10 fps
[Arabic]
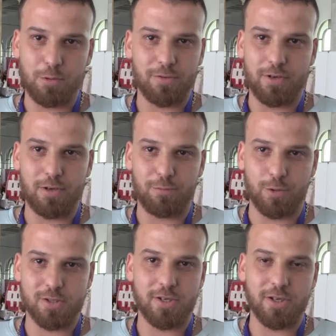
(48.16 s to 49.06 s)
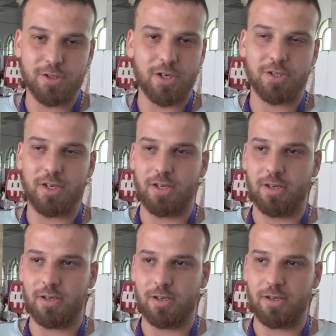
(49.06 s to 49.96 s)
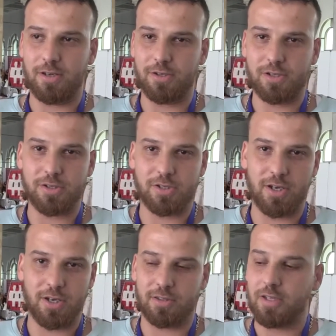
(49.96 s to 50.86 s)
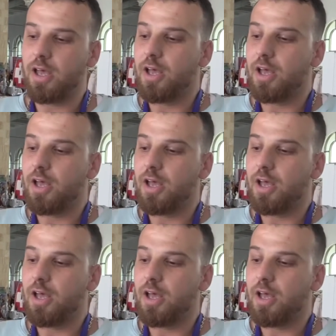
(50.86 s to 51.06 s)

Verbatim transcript: وفرص لانشاء انشاء شركه